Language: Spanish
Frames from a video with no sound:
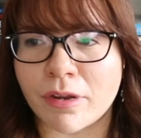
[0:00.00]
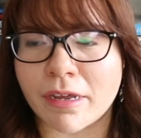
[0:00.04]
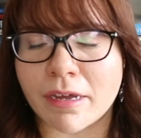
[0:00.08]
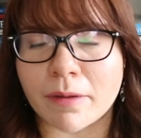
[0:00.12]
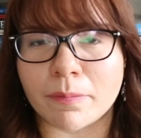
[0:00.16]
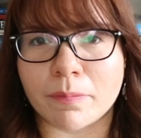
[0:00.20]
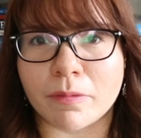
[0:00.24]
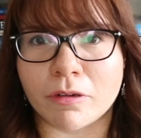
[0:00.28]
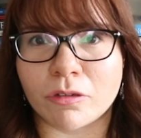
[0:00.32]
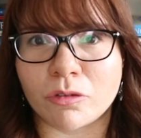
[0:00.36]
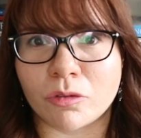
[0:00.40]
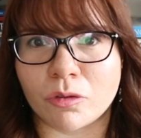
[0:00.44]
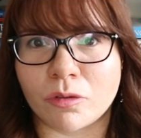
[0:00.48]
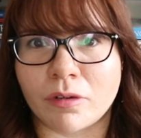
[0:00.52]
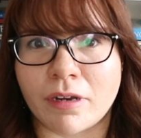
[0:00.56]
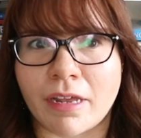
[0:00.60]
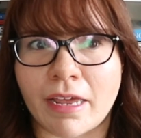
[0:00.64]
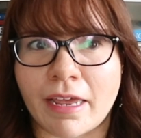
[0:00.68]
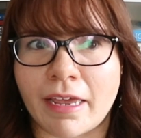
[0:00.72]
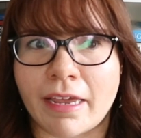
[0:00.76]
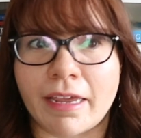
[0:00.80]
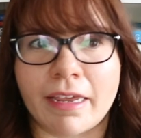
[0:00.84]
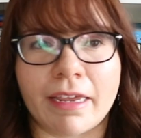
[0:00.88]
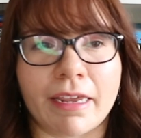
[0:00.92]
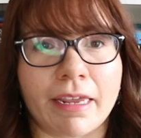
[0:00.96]
única
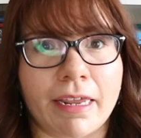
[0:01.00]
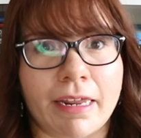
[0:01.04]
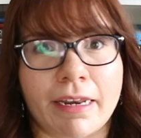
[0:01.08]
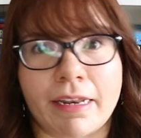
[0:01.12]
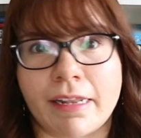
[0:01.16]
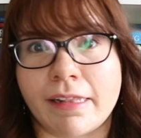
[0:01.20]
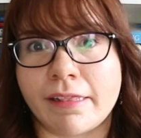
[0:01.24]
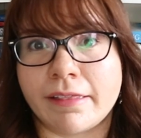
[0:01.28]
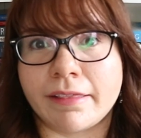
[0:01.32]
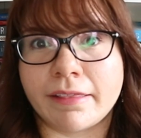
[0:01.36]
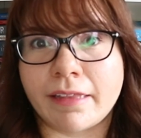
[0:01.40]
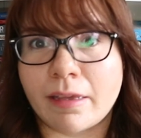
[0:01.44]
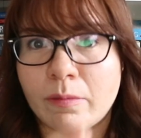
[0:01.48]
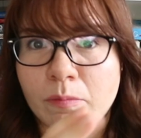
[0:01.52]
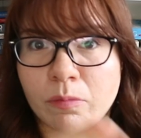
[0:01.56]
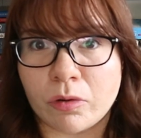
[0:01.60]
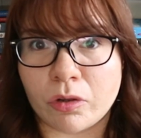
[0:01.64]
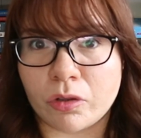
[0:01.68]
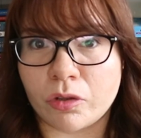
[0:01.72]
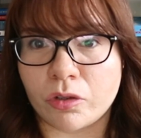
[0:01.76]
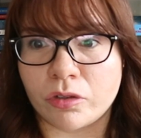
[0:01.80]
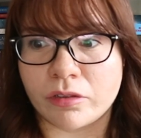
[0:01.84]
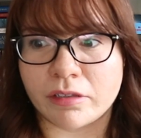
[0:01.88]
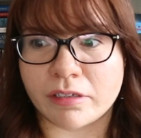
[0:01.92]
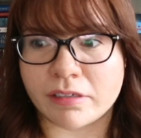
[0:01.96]
persona en el
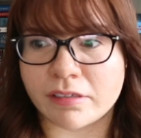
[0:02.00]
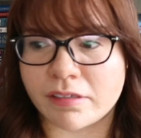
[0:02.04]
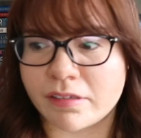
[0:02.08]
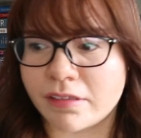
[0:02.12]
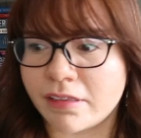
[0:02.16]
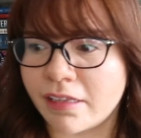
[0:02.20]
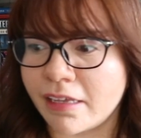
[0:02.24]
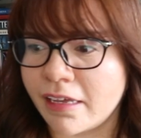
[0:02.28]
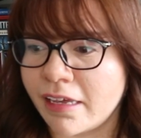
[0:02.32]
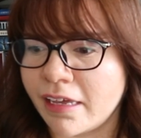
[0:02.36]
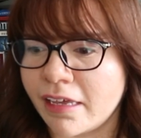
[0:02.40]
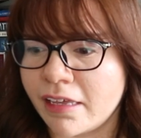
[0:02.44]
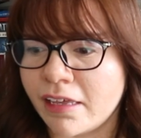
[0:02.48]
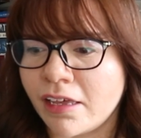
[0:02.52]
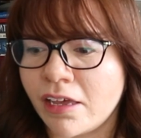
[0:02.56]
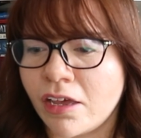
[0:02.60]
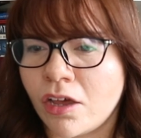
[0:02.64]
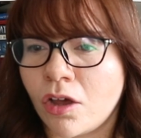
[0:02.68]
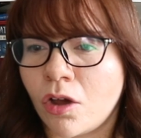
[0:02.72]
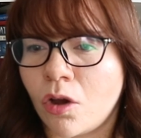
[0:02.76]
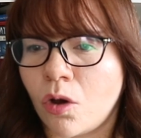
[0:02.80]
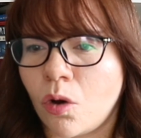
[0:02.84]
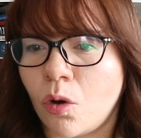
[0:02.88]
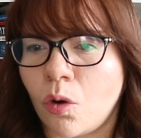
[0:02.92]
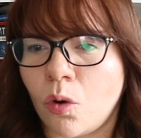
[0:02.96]
templo donde esté
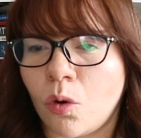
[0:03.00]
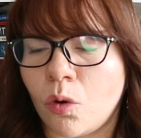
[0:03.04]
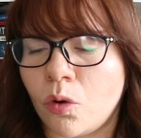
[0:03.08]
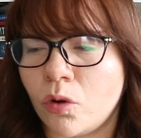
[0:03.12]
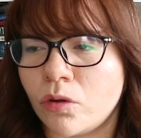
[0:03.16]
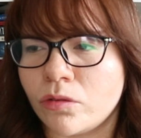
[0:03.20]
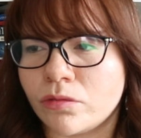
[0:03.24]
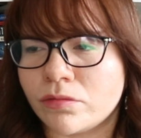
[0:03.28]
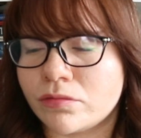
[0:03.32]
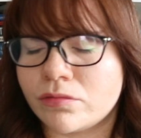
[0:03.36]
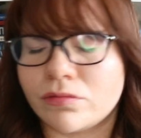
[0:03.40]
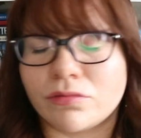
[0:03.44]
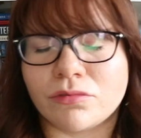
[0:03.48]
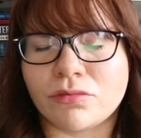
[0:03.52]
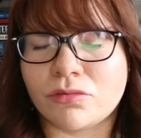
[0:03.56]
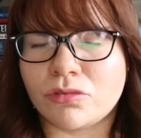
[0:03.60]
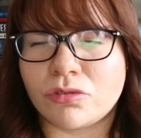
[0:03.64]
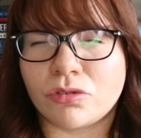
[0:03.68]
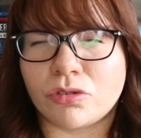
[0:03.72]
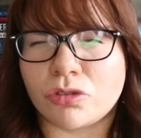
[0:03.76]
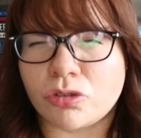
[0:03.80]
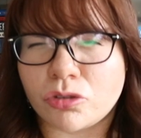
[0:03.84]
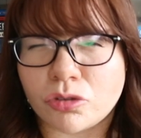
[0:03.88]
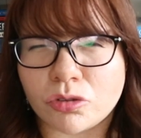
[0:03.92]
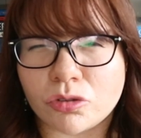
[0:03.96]
o
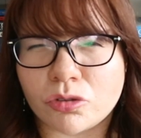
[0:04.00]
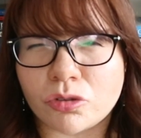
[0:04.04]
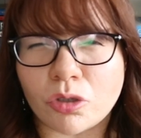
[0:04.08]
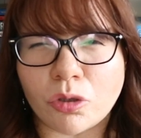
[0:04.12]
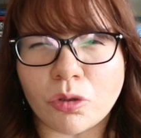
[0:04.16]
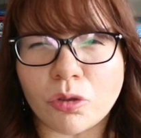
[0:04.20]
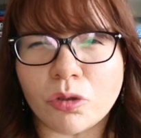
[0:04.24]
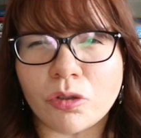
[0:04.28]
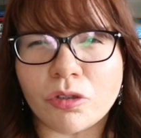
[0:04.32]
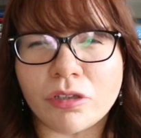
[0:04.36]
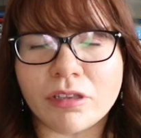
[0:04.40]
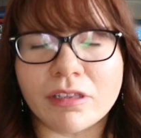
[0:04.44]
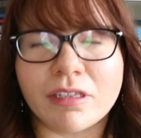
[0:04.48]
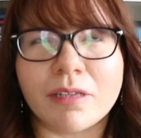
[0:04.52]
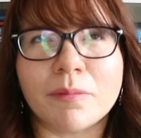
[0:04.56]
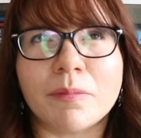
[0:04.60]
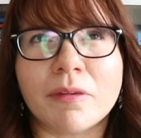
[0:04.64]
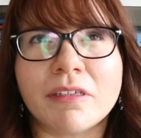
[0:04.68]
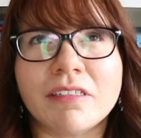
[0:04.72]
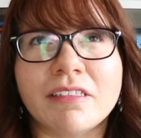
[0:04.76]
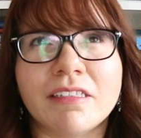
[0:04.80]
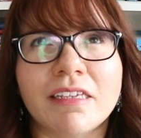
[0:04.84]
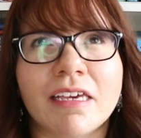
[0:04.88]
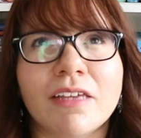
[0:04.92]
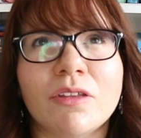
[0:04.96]
todo
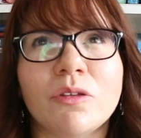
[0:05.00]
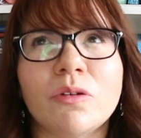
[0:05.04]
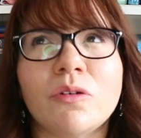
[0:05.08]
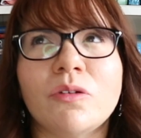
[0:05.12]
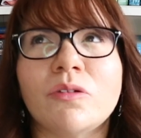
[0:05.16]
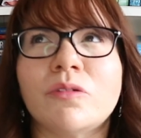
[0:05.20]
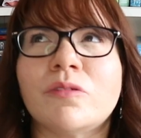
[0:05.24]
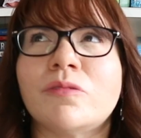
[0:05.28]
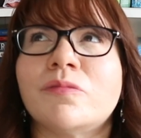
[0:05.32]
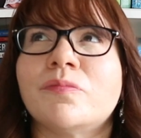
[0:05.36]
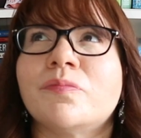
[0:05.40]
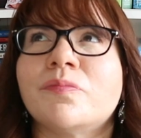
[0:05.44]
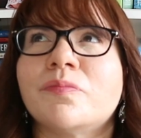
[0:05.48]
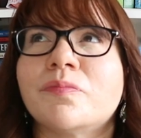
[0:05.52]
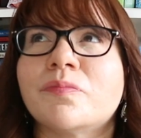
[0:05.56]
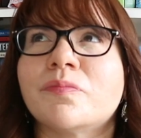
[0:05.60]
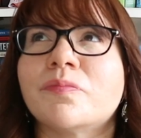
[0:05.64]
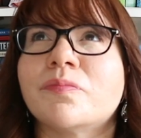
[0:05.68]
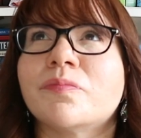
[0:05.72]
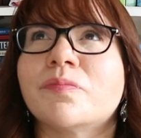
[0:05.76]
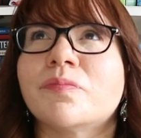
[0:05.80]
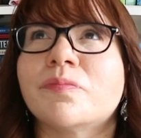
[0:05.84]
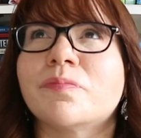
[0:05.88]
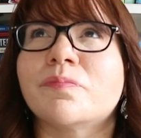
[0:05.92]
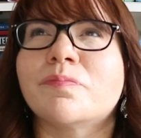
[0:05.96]
demasiado
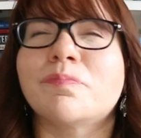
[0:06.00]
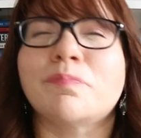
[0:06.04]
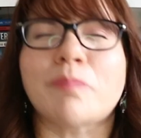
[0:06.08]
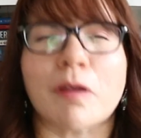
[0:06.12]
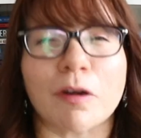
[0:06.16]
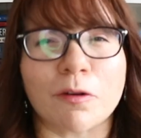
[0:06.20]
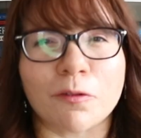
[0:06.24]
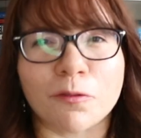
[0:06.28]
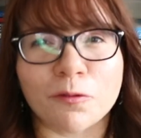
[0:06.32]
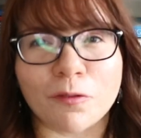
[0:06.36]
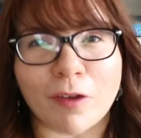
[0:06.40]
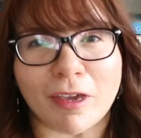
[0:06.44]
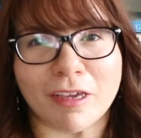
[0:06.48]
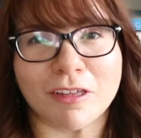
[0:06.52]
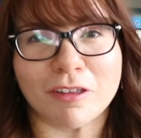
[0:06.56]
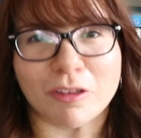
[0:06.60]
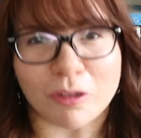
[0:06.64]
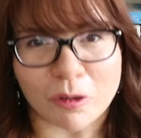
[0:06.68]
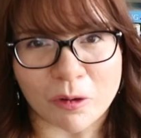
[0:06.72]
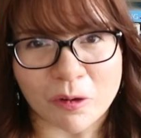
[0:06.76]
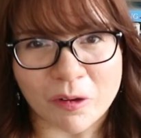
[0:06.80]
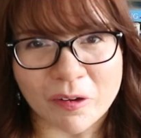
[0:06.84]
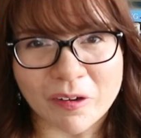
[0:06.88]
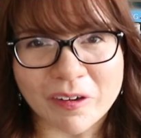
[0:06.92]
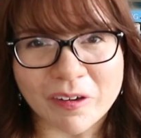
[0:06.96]
perfecto.